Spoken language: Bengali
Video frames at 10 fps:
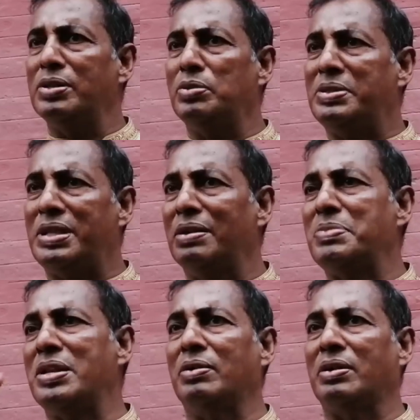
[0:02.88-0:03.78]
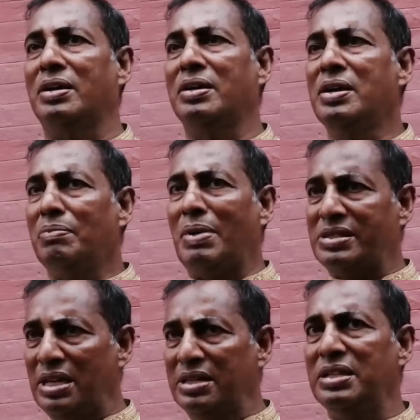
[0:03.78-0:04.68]
তুমি তাল মিলেও না
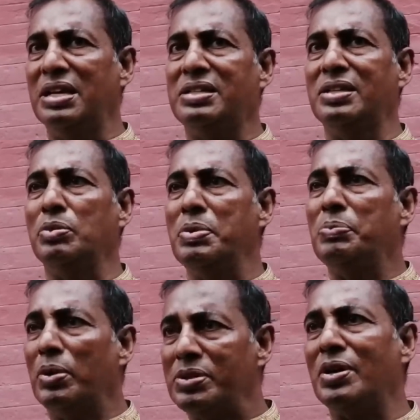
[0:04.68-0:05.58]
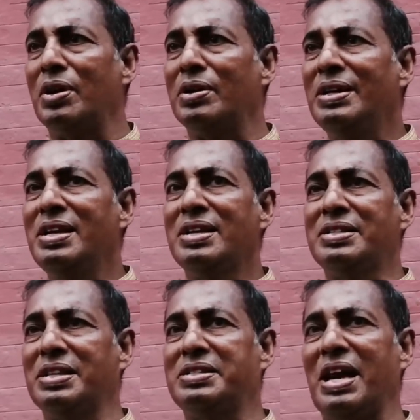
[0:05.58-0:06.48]
মাঝখান দিয়ে দেখছি তুমি বলছো
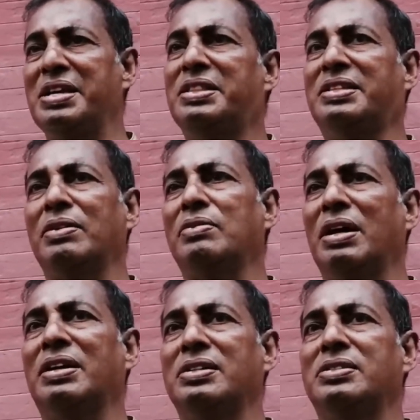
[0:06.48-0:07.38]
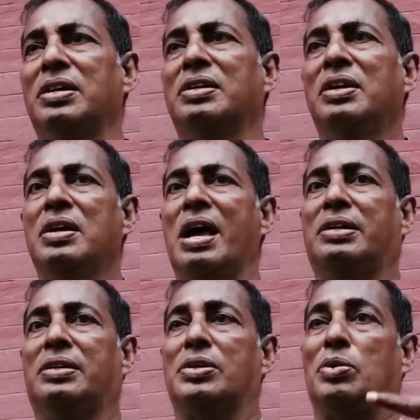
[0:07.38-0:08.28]
যে জাহিদ খান ওনার কাছে
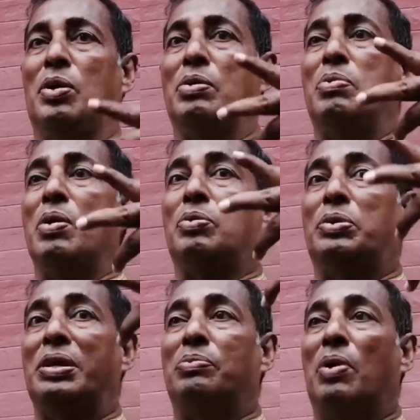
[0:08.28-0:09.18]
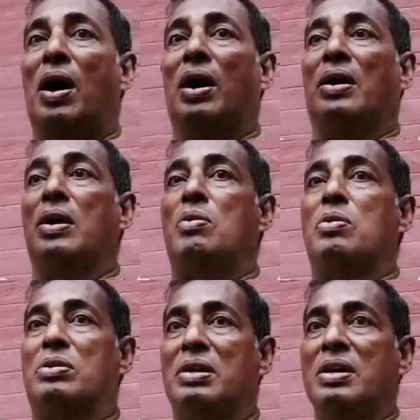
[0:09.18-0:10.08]
একটা সর্বকুঠির
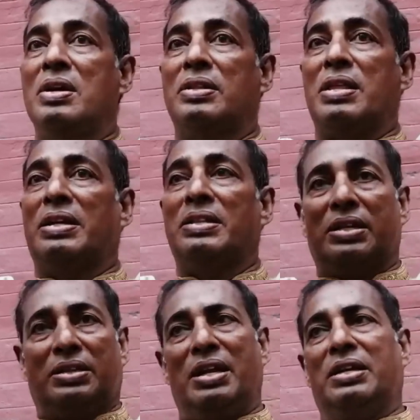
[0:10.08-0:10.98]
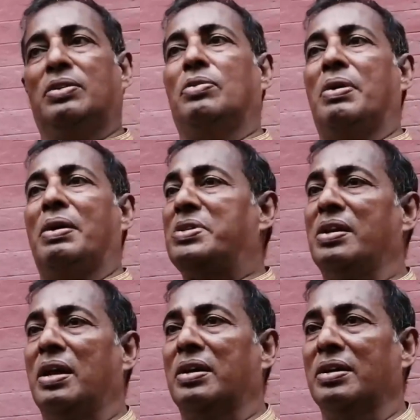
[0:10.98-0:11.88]
মহানায়ক তাকে দেখতে নাকি খুব হ্যামসন
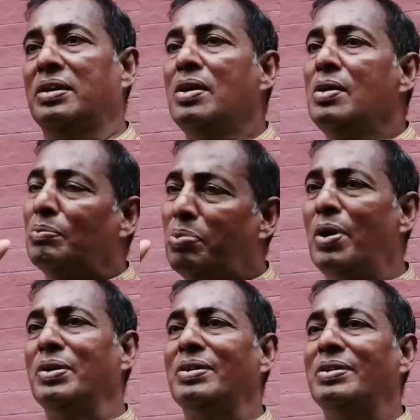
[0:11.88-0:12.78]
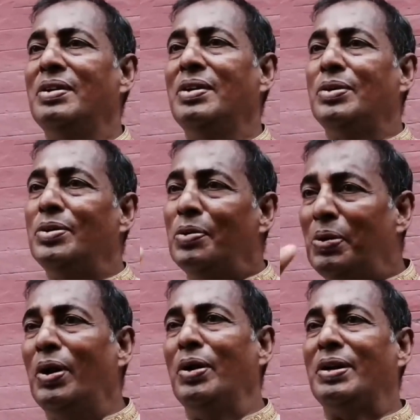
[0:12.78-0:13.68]
লাগে বোন
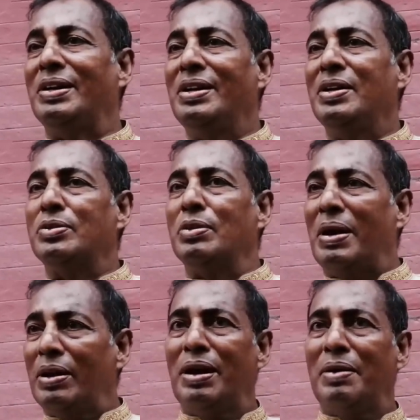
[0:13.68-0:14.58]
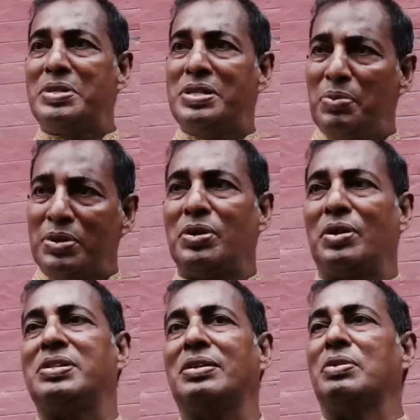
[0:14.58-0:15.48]
নুফর তোমার লগে আমি জীবন
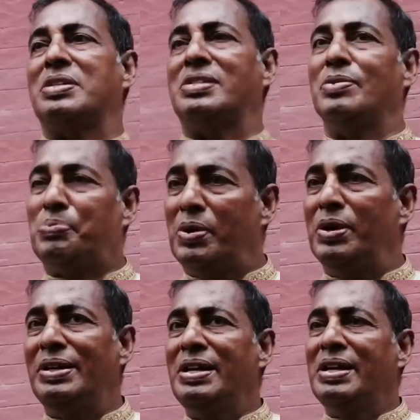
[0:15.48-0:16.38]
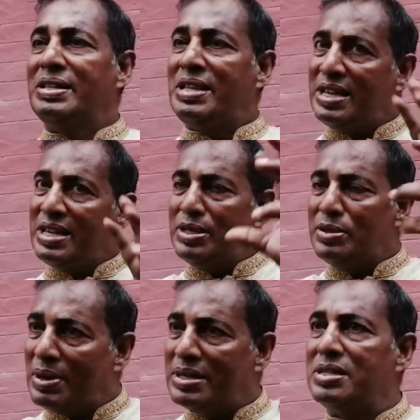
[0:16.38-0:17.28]
সংসার করেছি নুফর দেখেছি
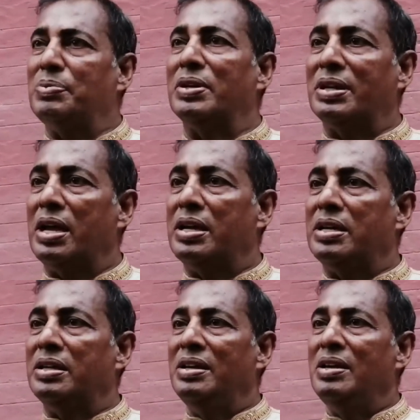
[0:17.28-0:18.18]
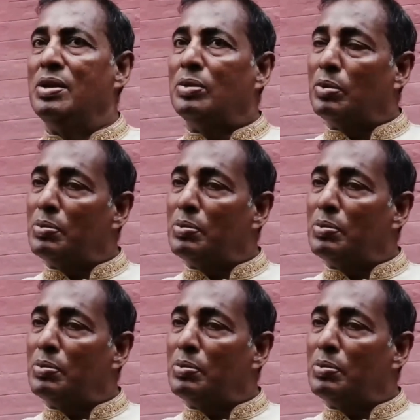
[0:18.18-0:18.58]
তোমার জীবন কাহিনী তুমি